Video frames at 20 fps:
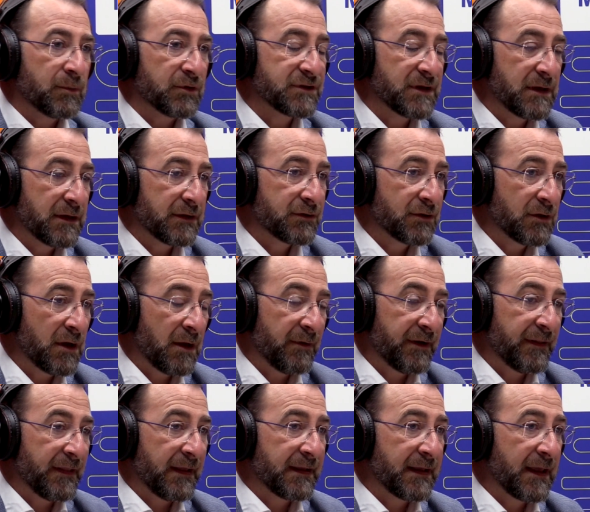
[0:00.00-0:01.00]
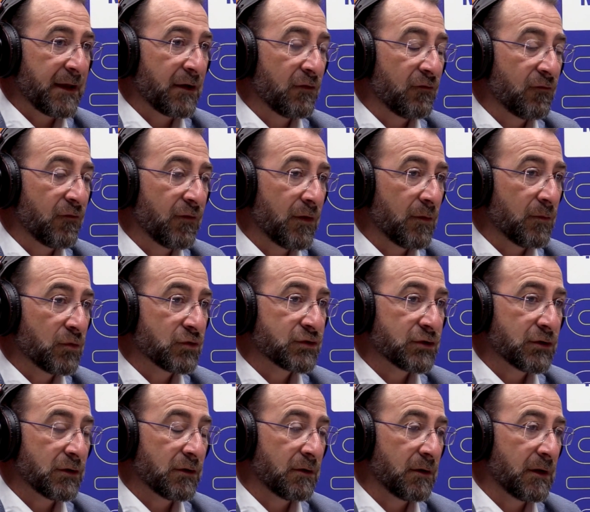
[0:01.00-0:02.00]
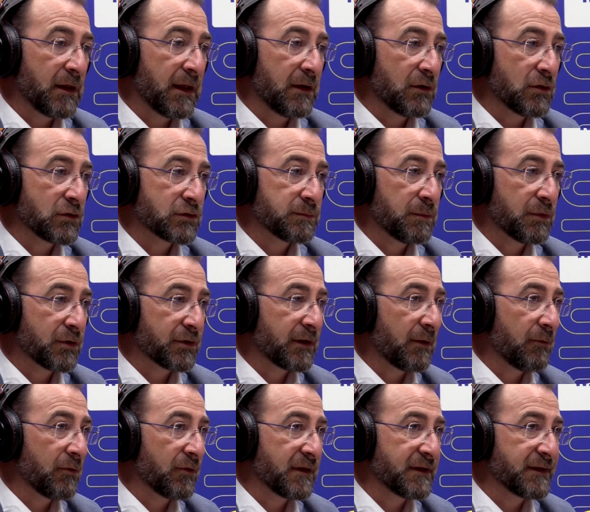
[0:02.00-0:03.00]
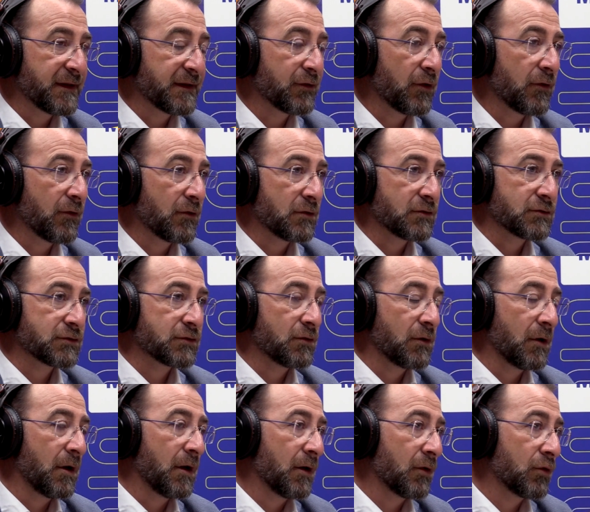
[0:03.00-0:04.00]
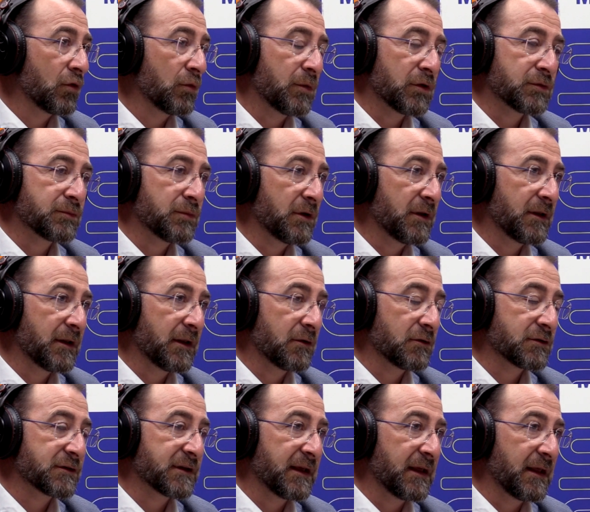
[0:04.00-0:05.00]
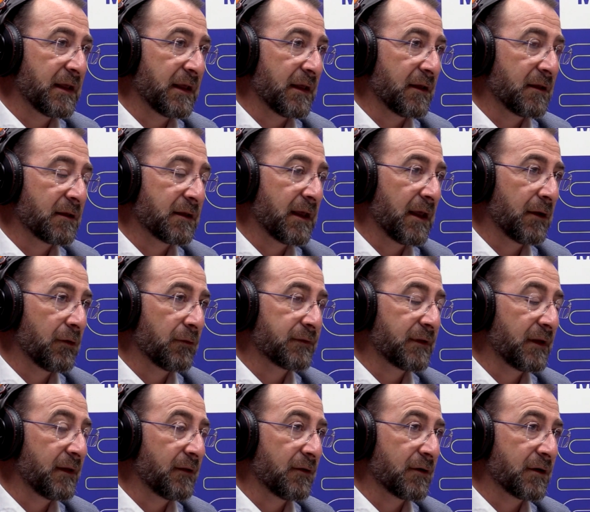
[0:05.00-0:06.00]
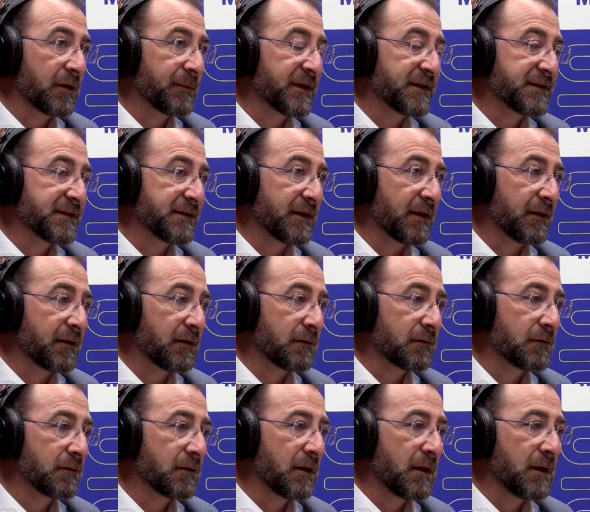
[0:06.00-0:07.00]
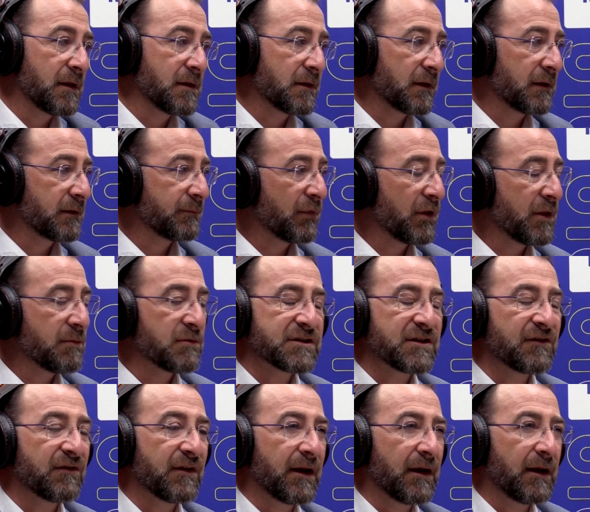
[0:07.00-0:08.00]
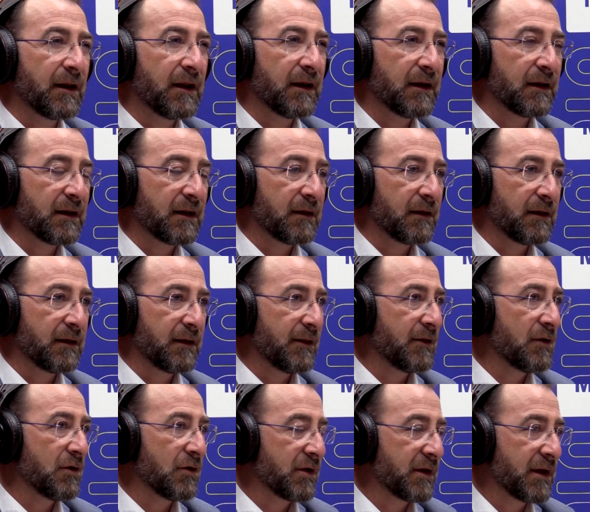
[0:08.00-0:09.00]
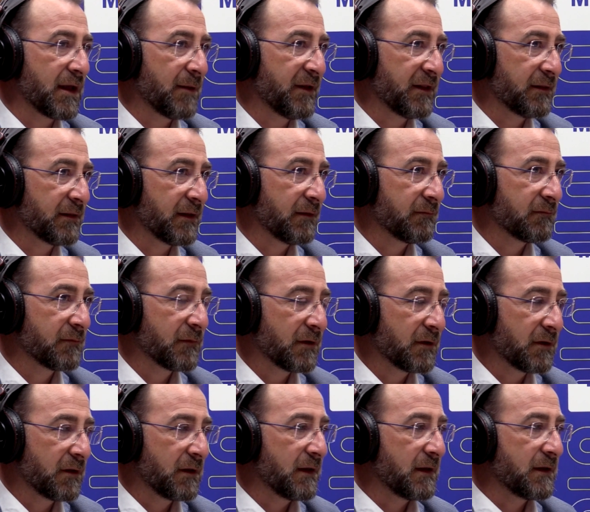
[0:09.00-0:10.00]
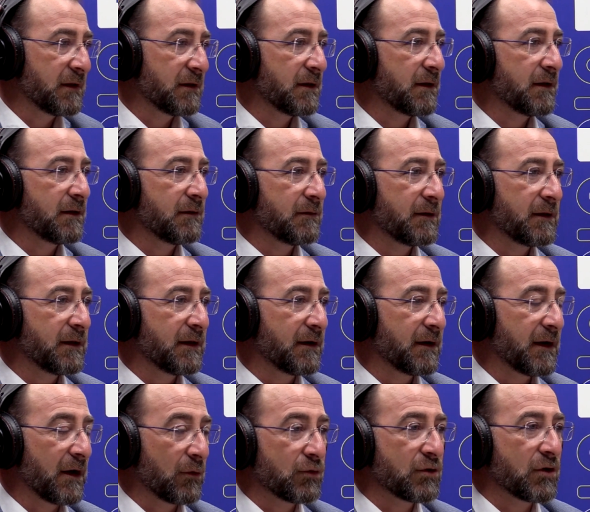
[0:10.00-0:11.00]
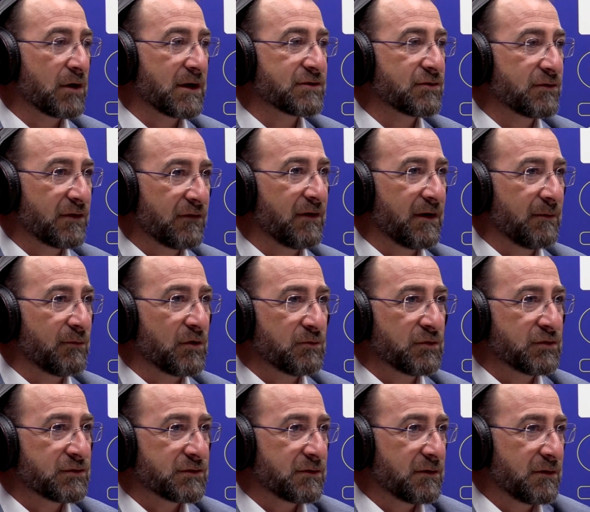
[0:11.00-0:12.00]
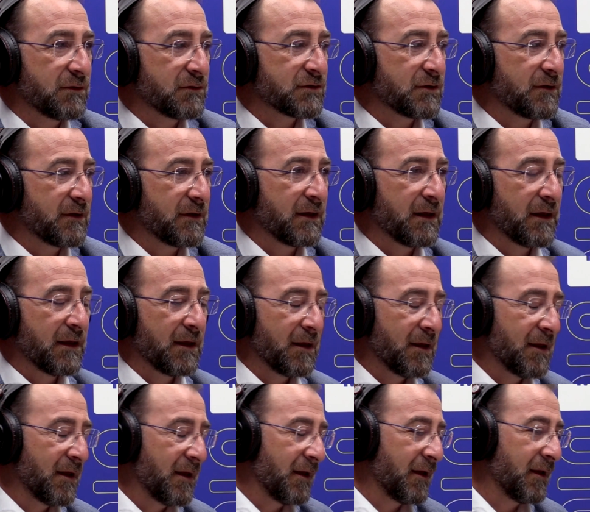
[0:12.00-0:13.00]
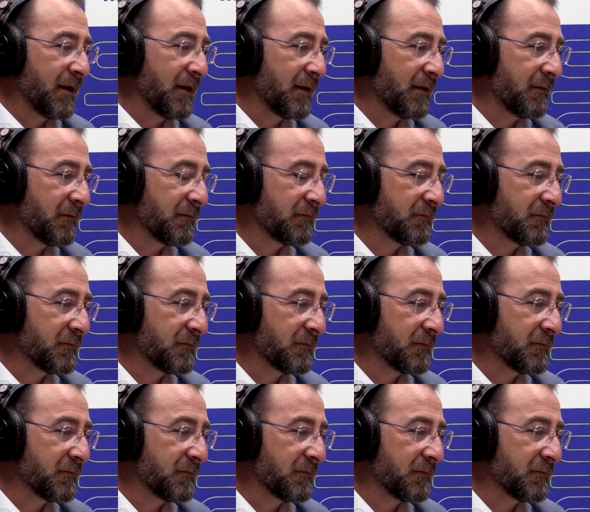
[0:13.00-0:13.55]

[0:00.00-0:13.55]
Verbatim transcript: pues yo la verdad es que confío mucho en los portavoces de todos los eh, grupos políticos que, han obtenido representación. ¿eh? podemos diferir ideológicamente, y, en algunos casos diferimos mucho. Yo soy, eh,